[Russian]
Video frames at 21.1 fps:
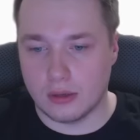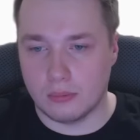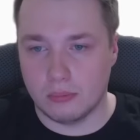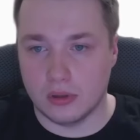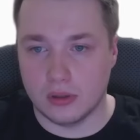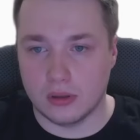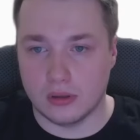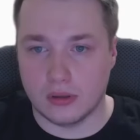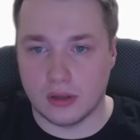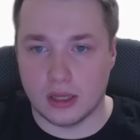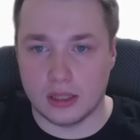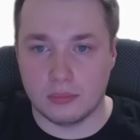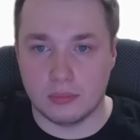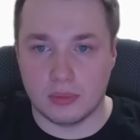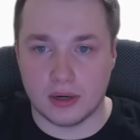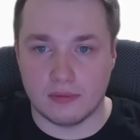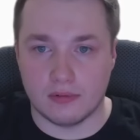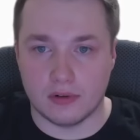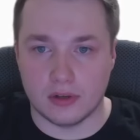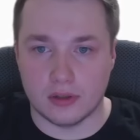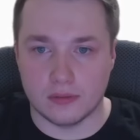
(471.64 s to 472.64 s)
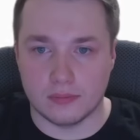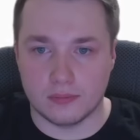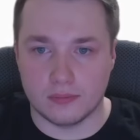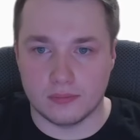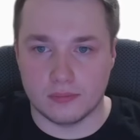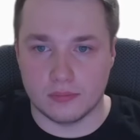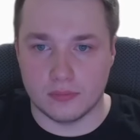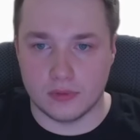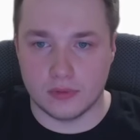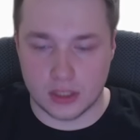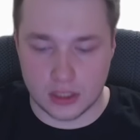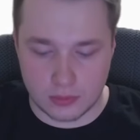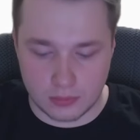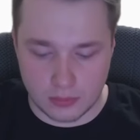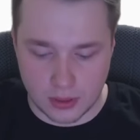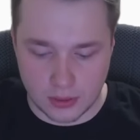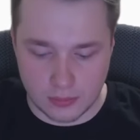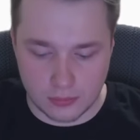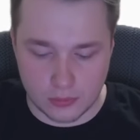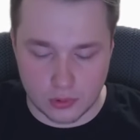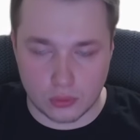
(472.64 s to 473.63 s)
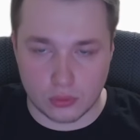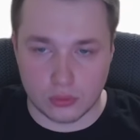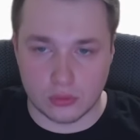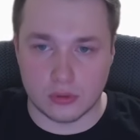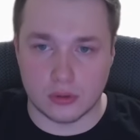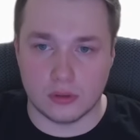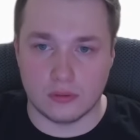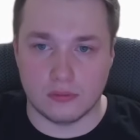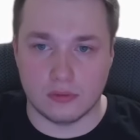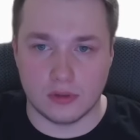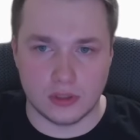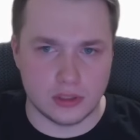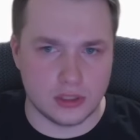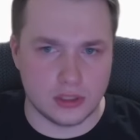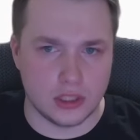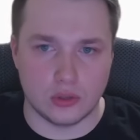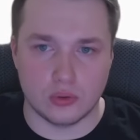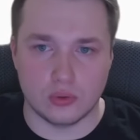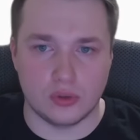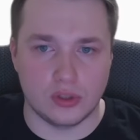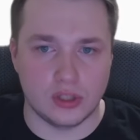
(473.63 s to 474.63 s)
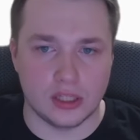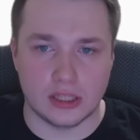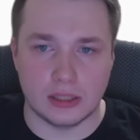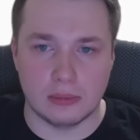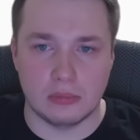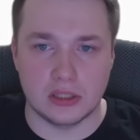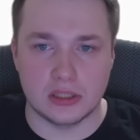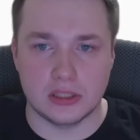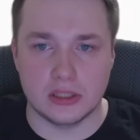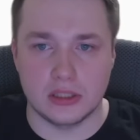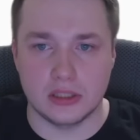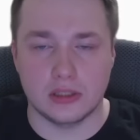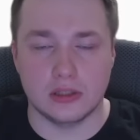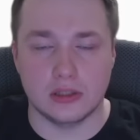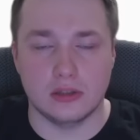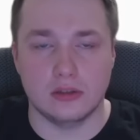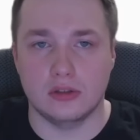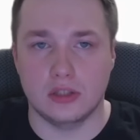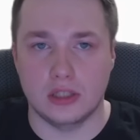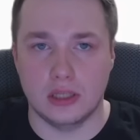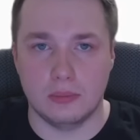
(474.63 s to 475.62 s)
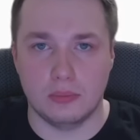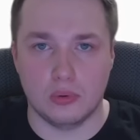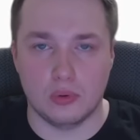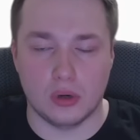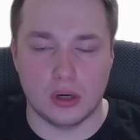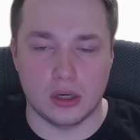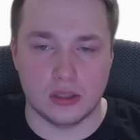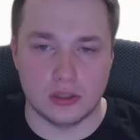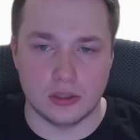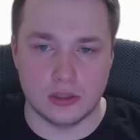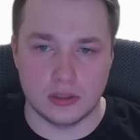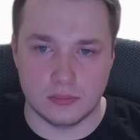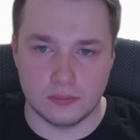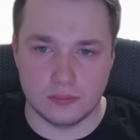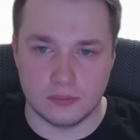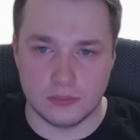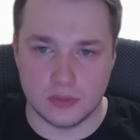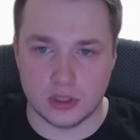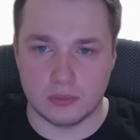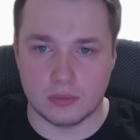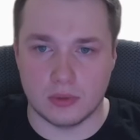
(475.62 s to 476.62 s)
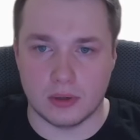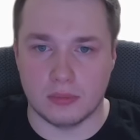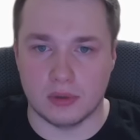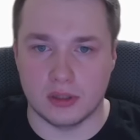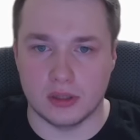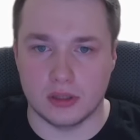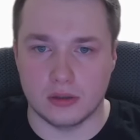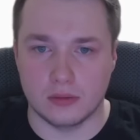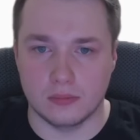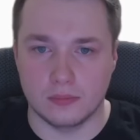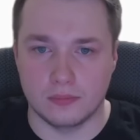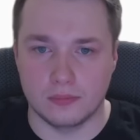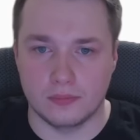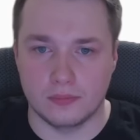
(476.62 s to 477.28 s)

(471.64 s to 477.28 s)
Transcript: был отправлен. Нажимаем Ctrl-V. Здесь он не отобразится, не пугайтесь. Нажимаем Enter.